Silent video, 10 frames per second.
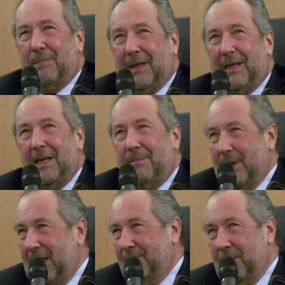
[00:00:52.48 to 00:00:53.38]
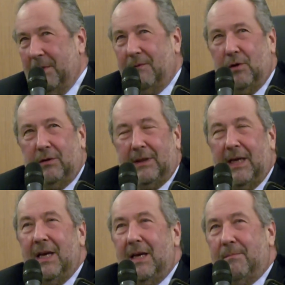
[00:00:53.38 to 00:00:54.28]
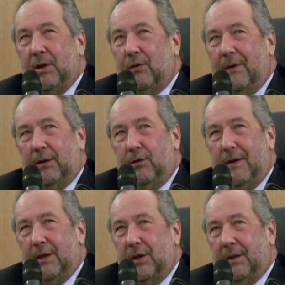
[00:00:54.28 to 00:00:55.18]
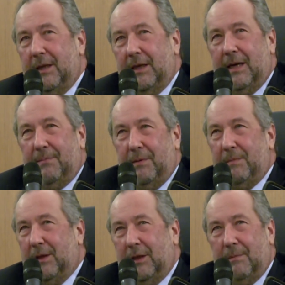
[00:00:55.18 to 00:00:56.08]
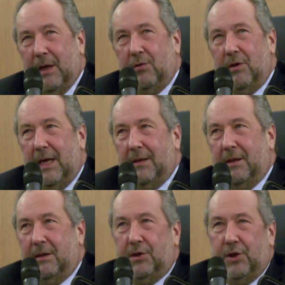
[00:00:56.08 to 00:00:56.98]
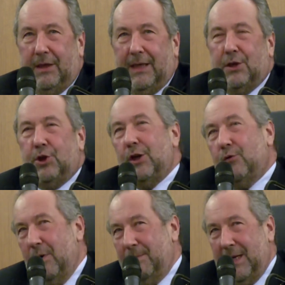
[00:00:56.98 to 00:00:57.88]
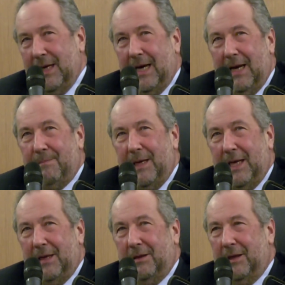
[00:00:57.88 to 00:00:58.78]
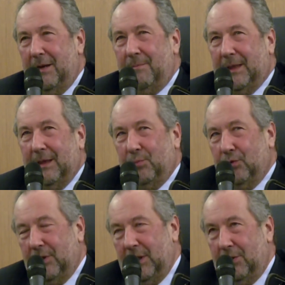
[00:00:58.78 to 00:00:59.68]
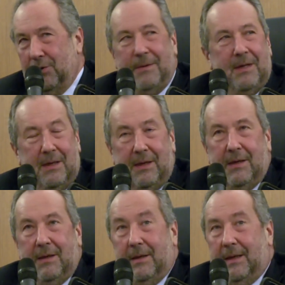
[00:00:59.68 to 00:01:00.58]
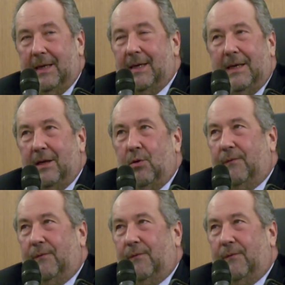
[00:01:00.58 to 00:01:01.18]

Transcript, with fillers: perché lì per la prima volta mi trovai a dover gestire la primissima accoglienza di circa 5.000 albanesi nel Metapontino. E lo